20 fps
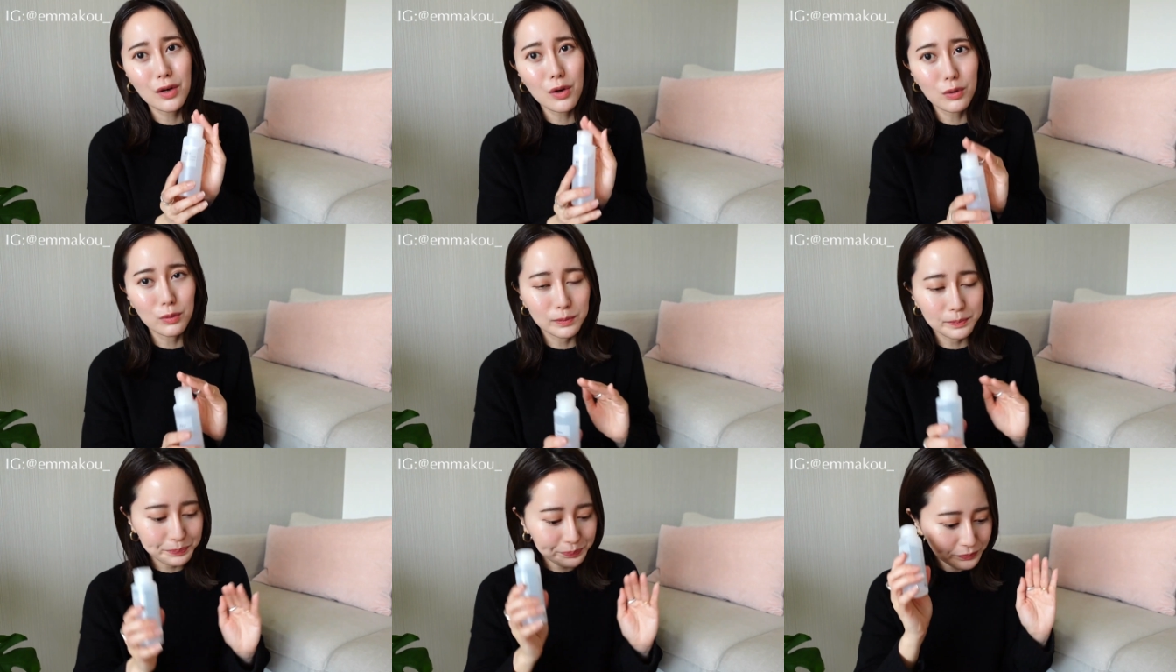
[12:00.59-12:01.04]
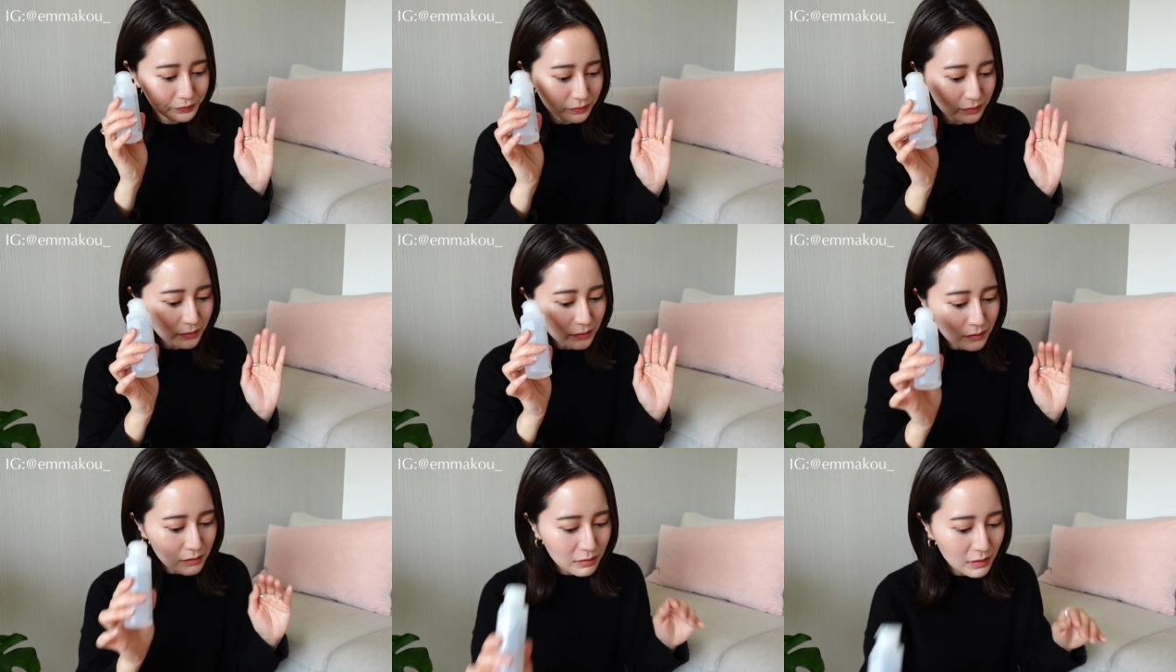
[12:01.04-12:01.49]
购。
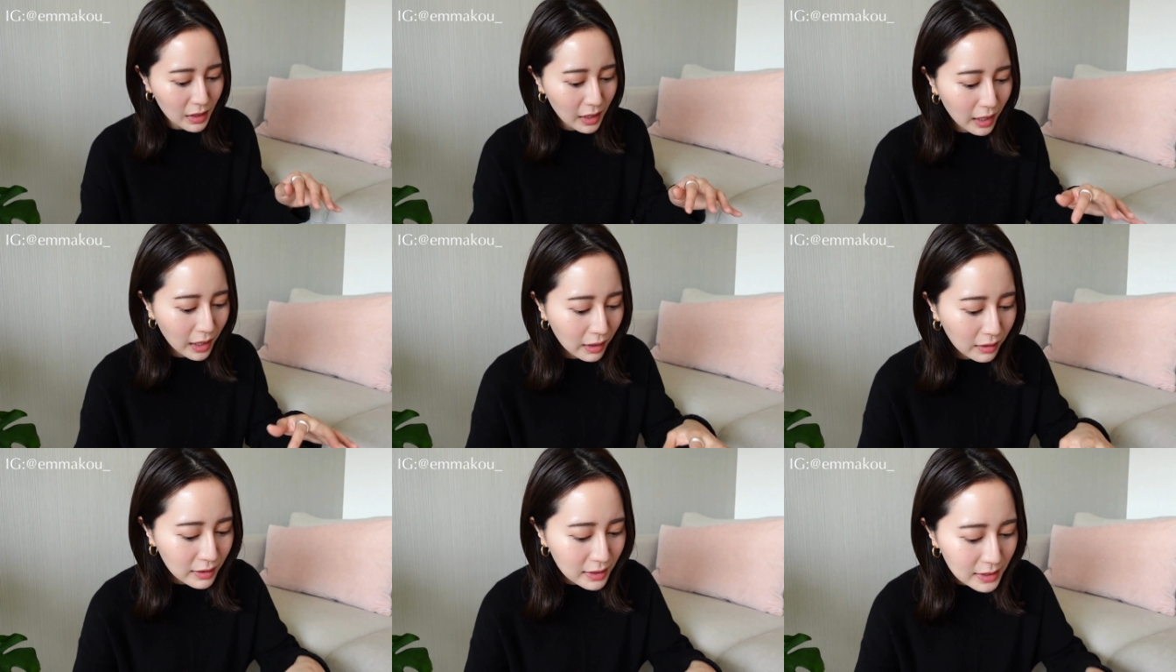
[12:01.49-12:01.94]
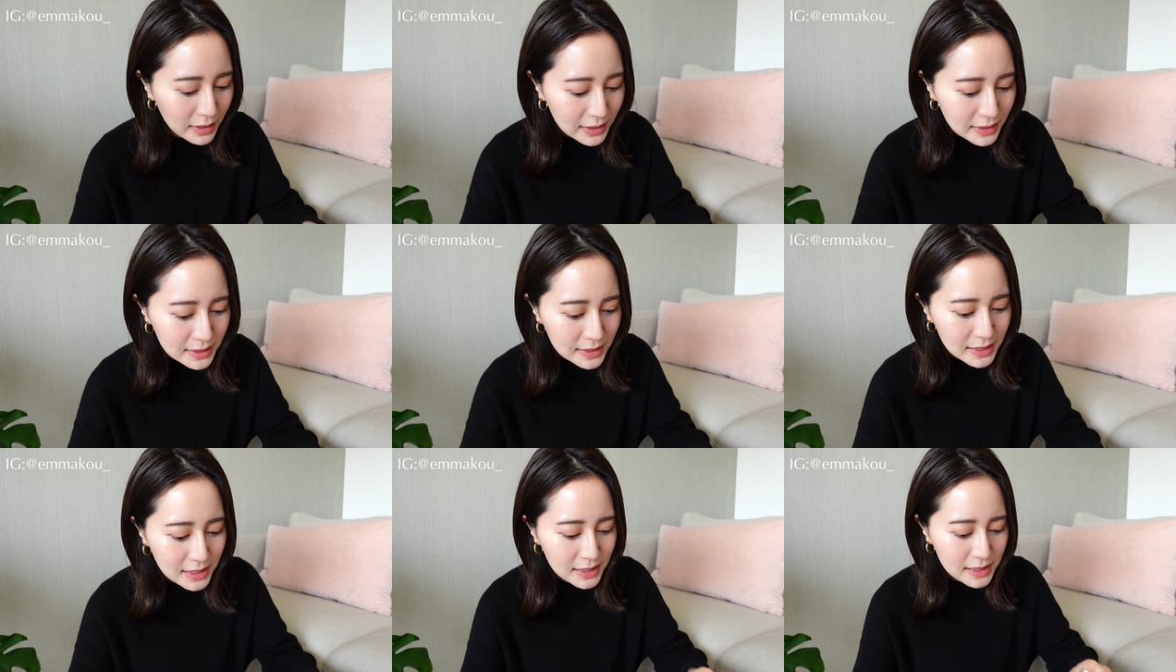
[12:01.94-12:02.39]
好，
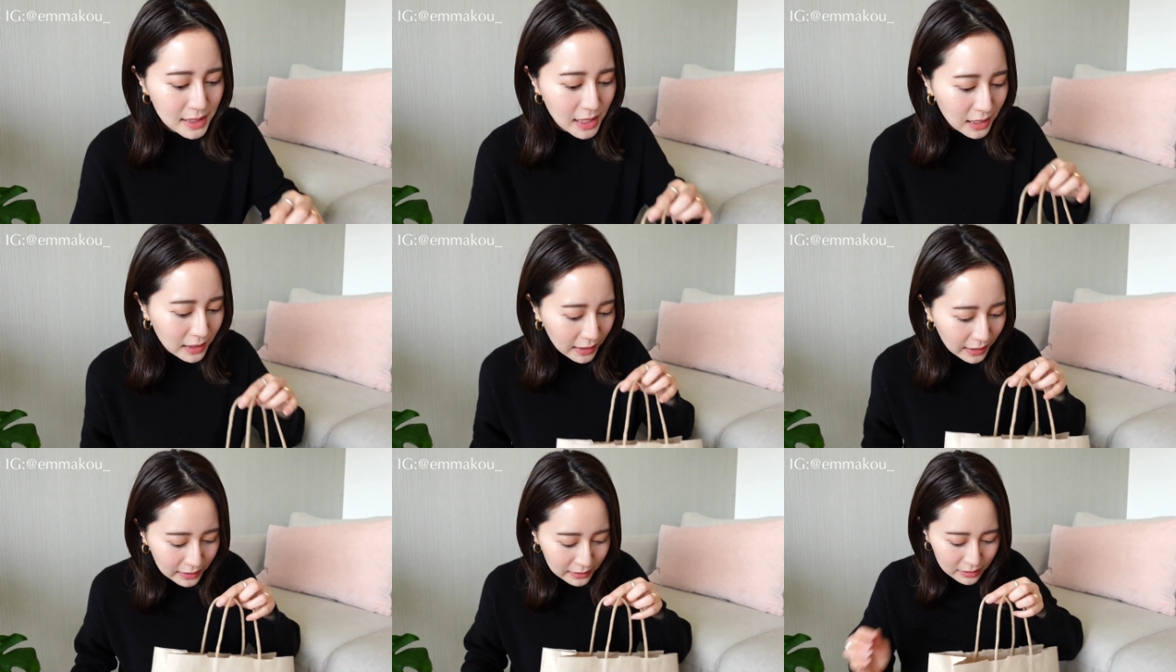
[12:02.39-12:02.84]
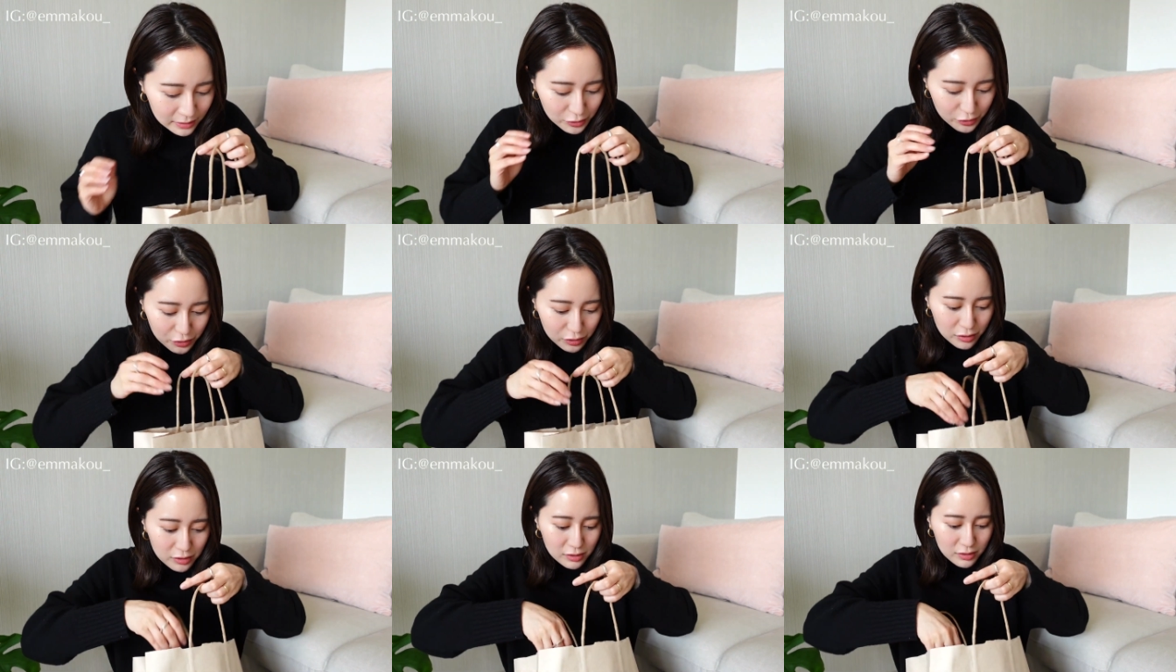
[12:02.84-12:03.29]
接下来呢
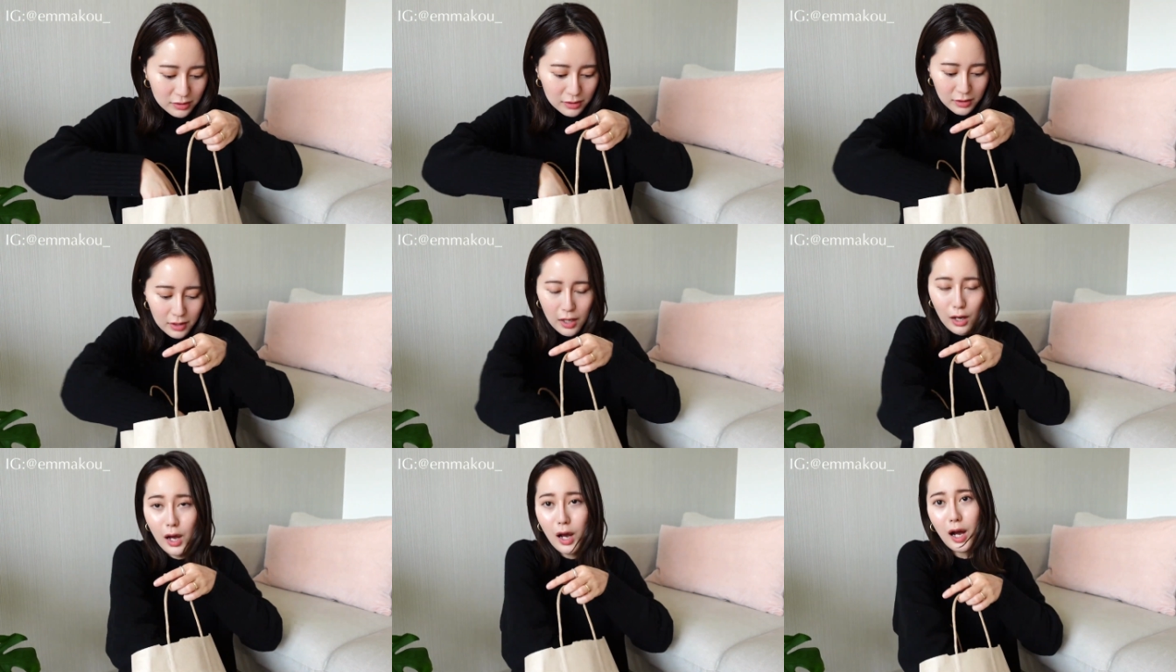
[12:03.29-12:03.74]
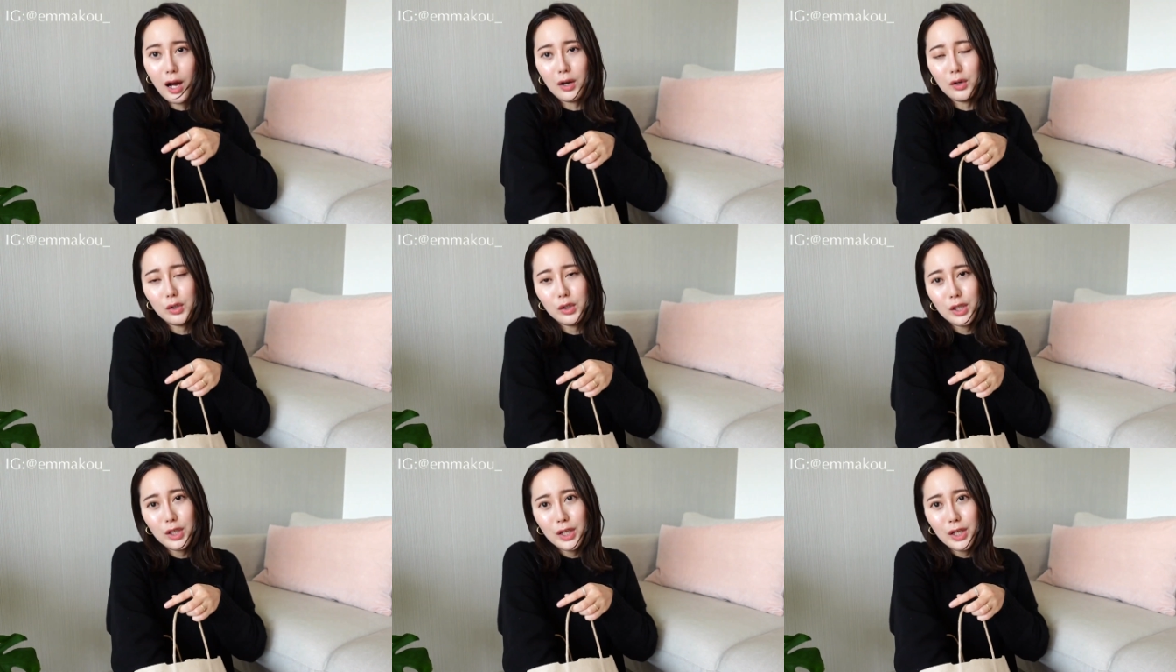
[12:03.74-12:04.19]
是好
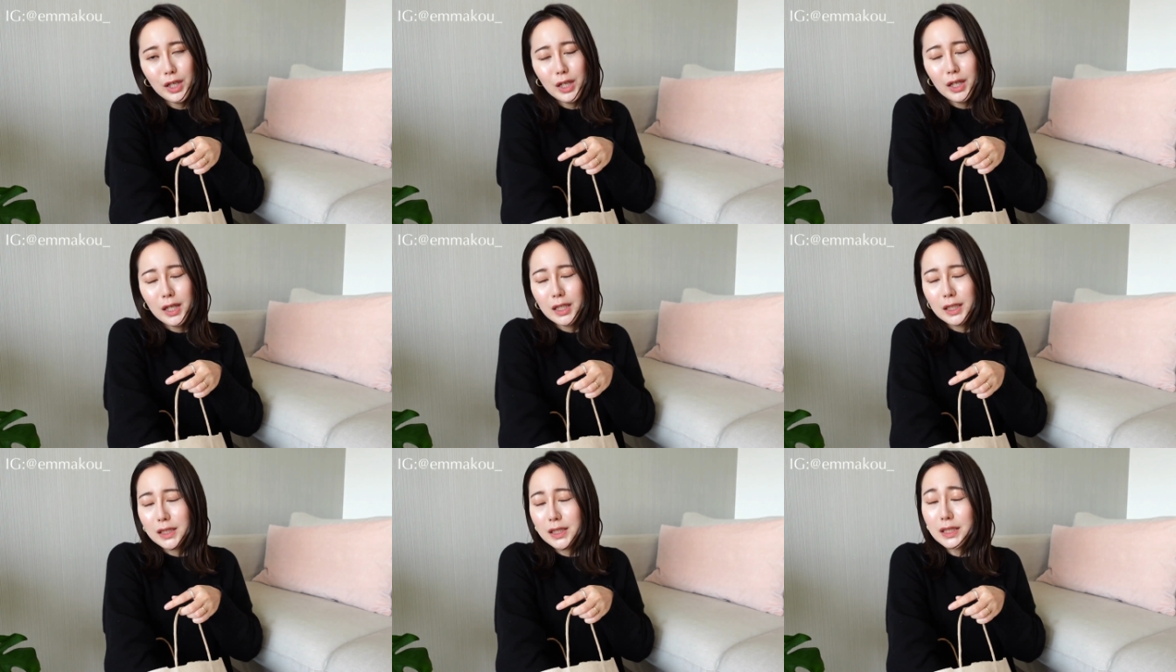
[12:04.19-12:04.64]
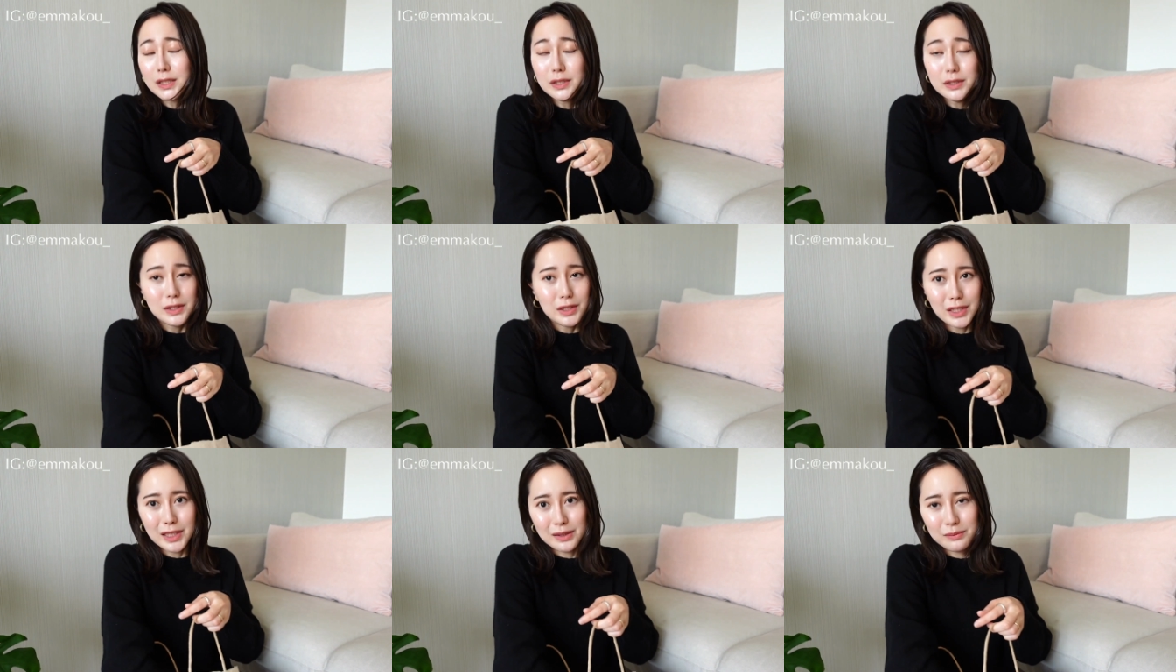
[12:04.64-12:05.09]

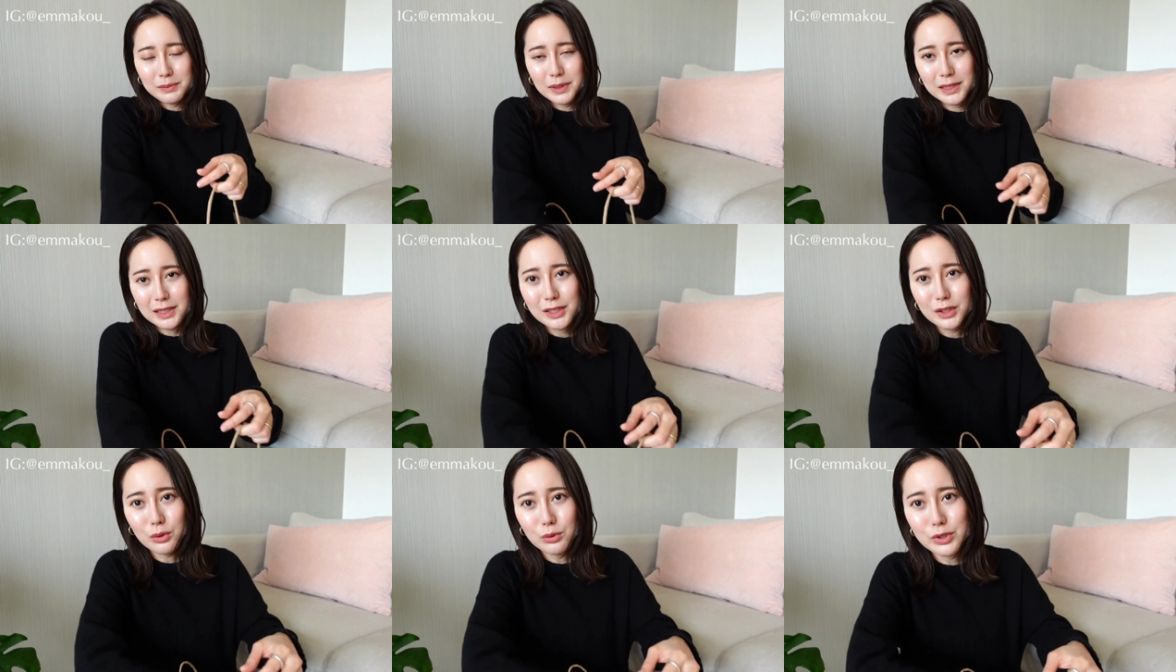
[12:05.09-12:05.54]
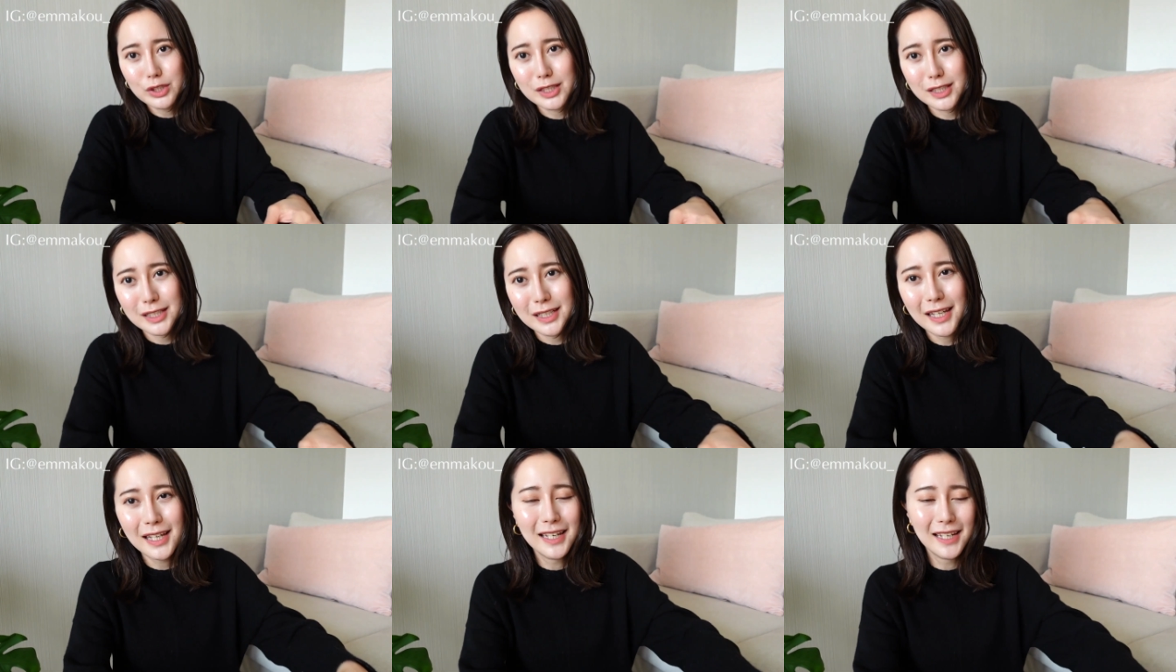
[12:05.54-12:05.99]
更冷门的东
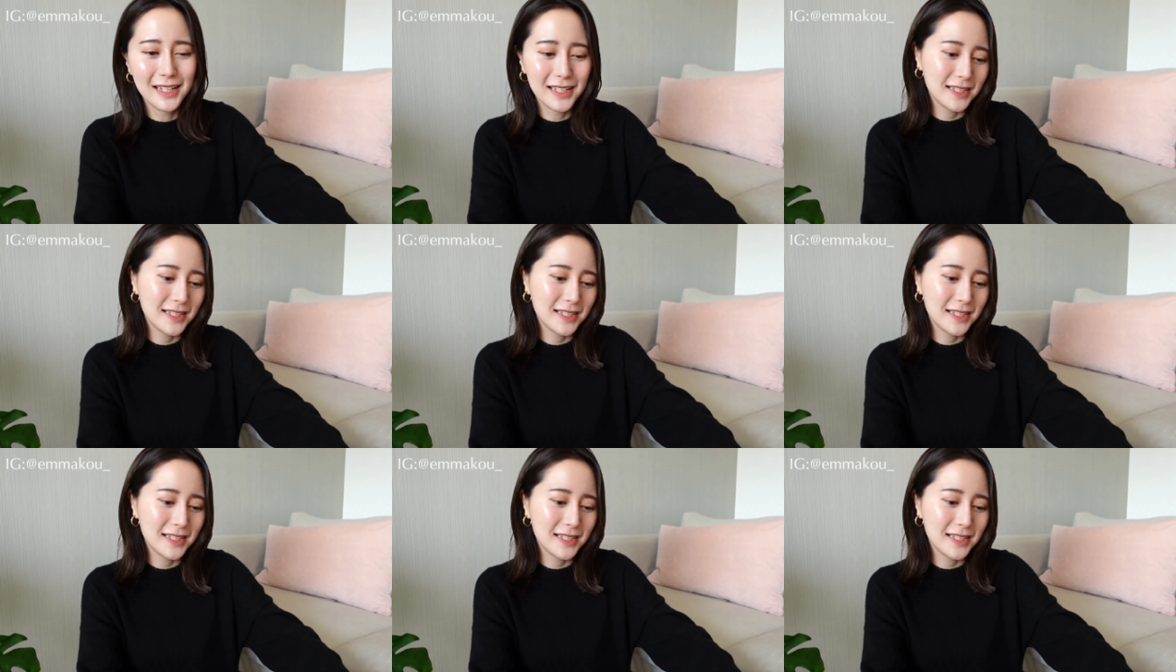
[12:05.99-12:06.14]
西，